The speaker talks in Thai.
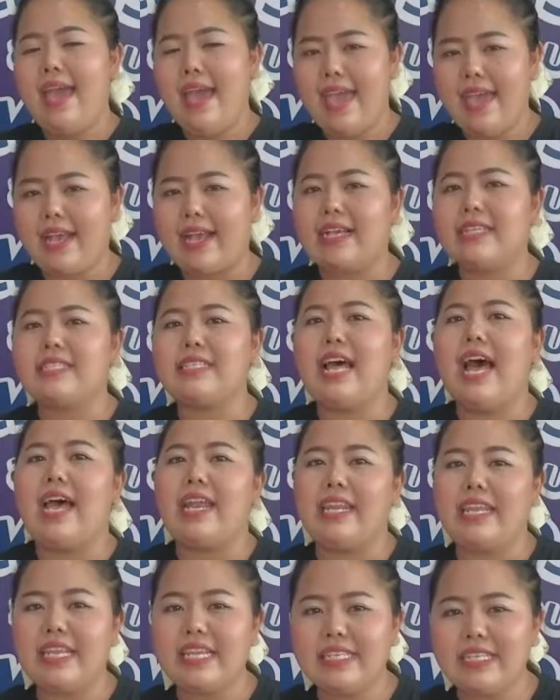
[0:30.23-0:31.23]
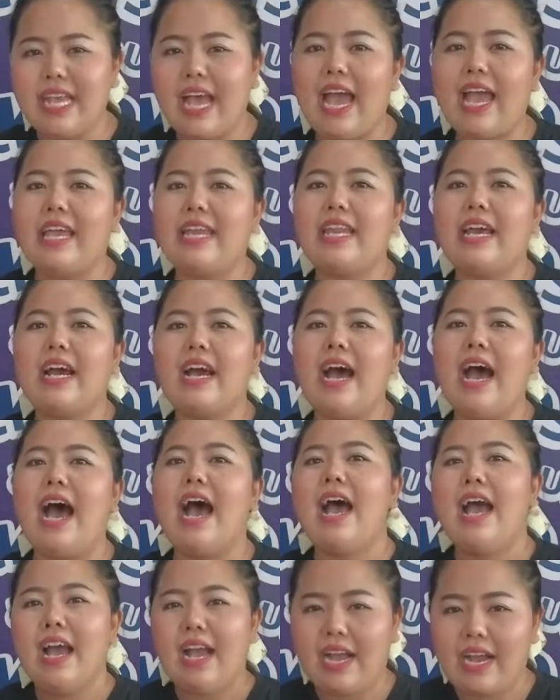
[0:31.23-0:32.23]
เอกสารที่ใช้นะคะ
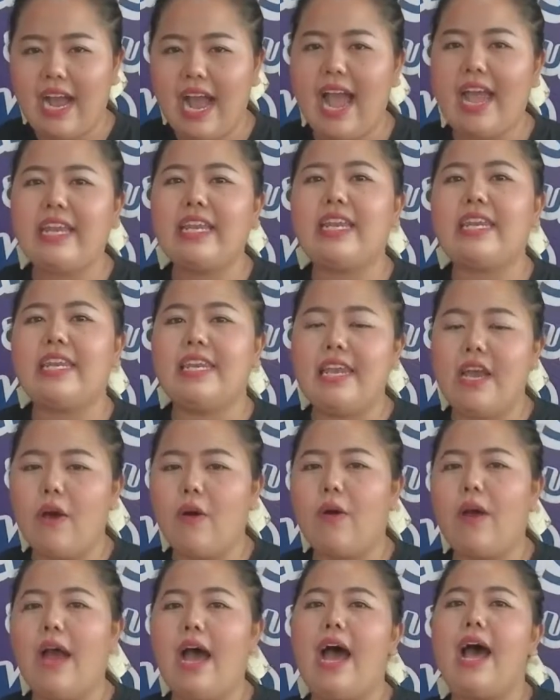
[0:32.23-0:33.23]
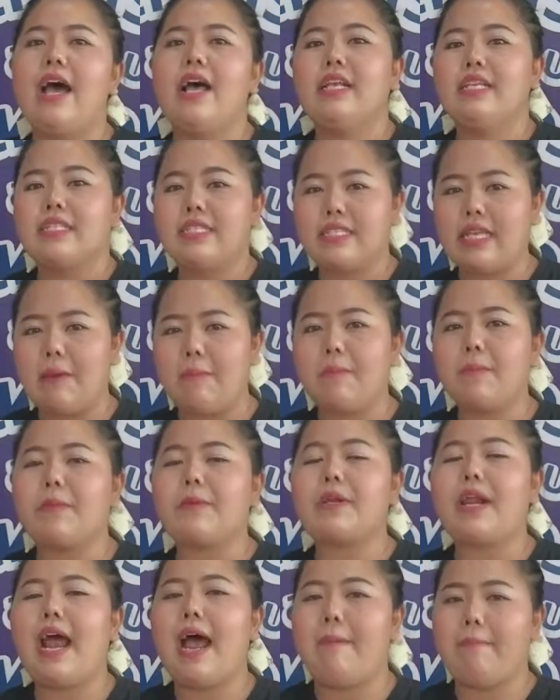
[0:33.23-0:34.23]
ง่ายนิดเดียวค่ะสำ
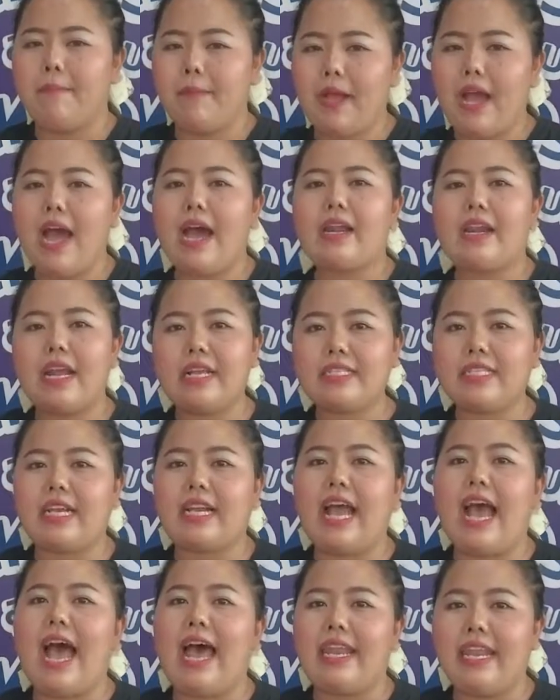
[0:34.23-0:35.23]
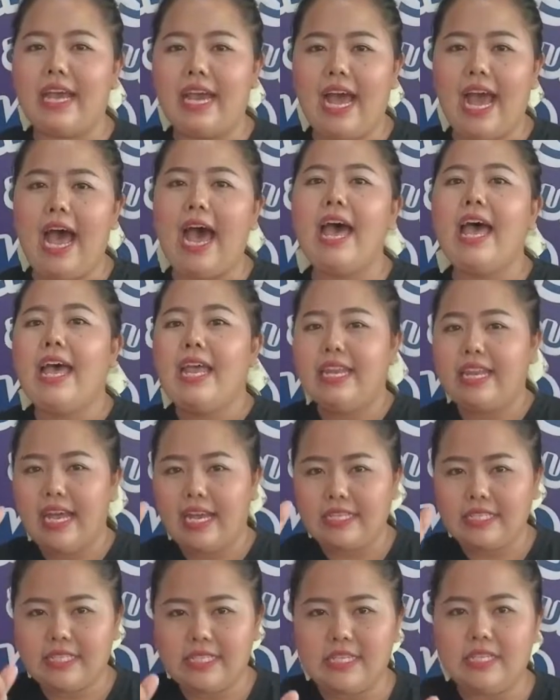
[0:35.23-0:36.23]
หรับข้าราชการนะคะ หนั
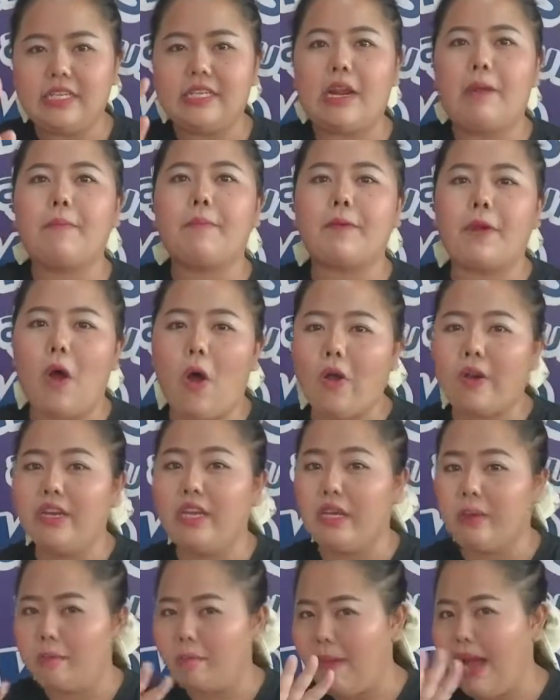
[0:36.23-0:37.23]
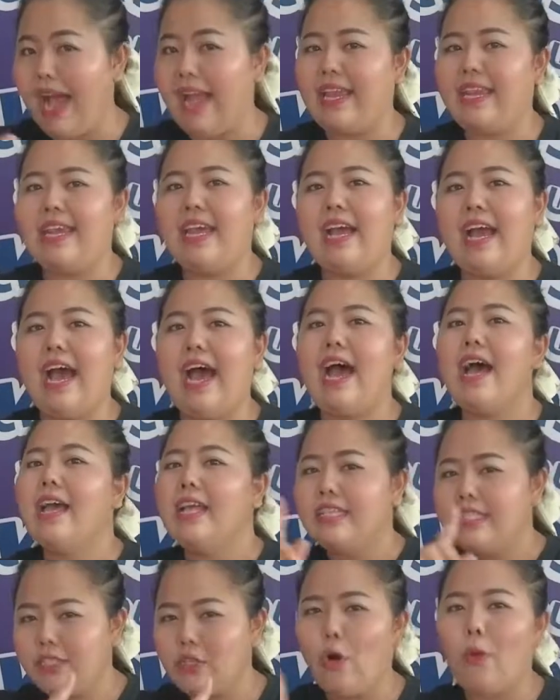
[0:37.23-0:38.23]
งสือรับรองหนึ่งใบนะคะ
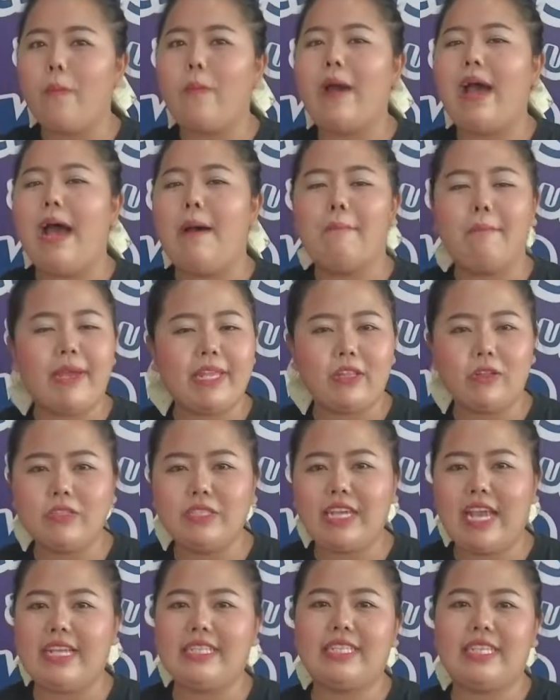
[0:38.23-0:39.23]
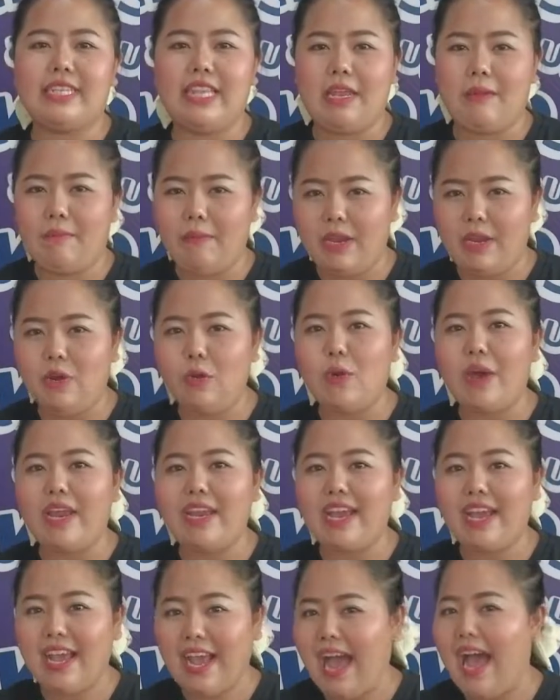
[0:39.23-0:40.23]
จบค่ะไม่ต้องใช้สเตทเมนต์ด้วย
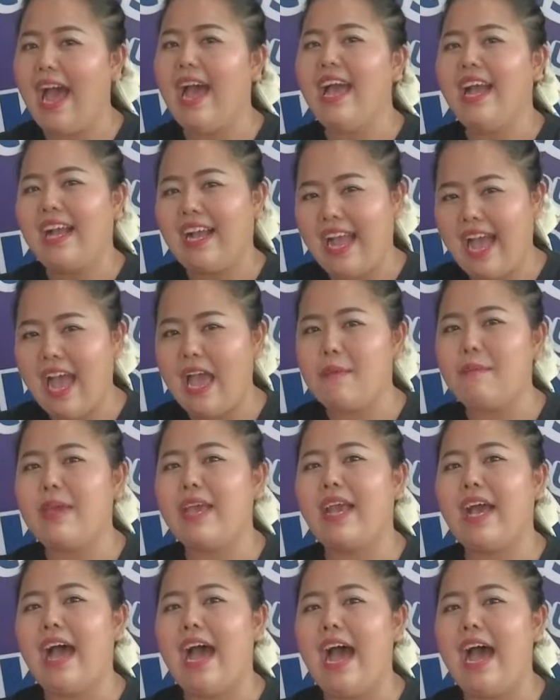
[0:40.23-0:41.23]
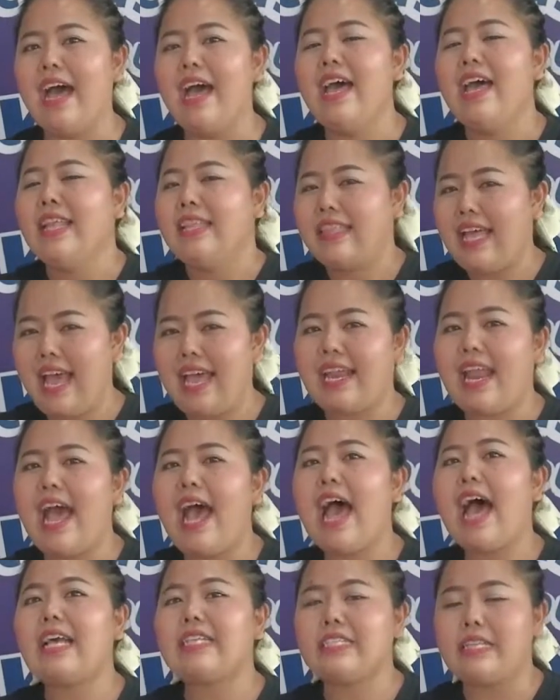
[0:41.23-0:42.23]
นะคะ ง่ายไหมคะ แต่
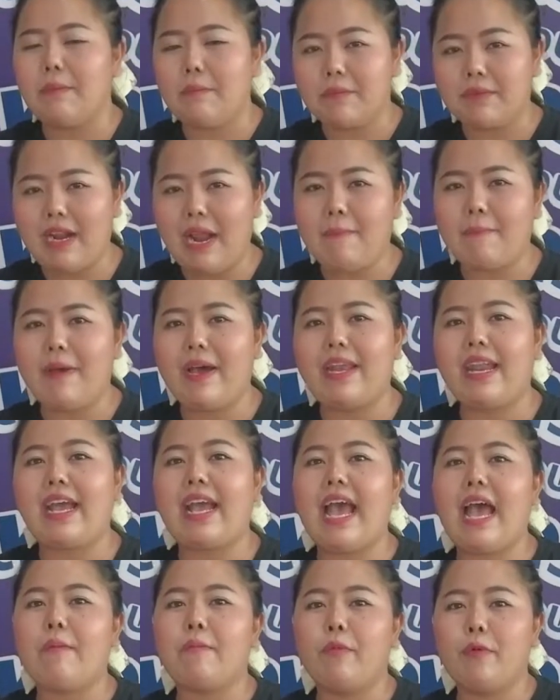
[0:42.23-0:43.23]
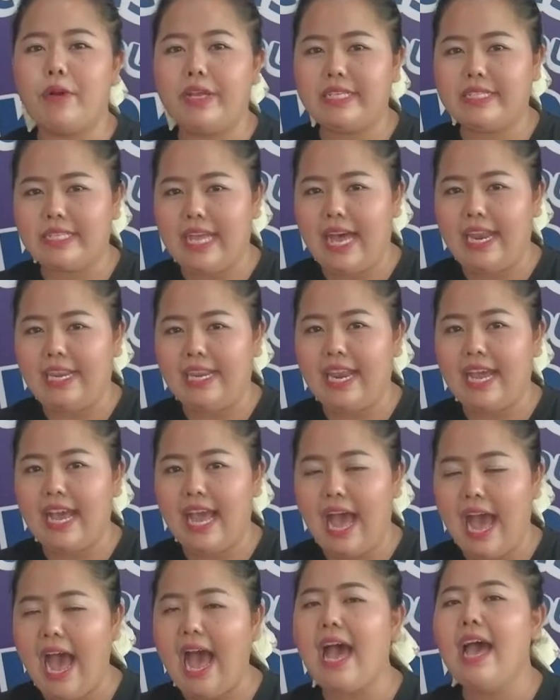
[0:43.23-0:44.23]
ถ้าสำหรับพนักงานบริษัทนะ
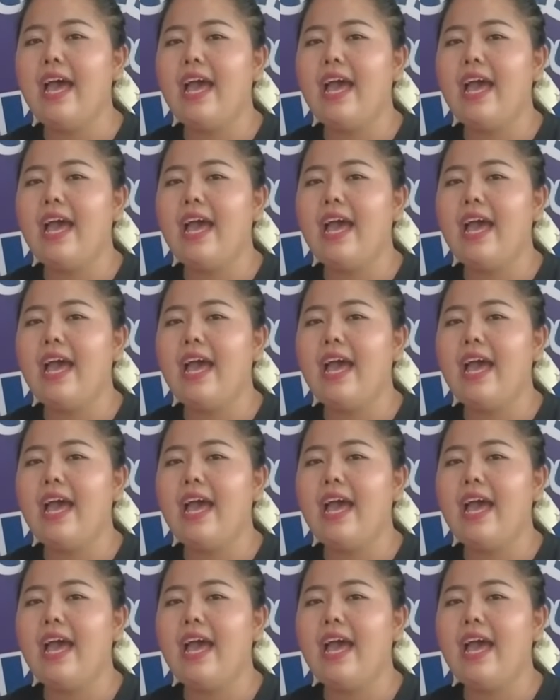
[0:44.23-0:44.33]
คะ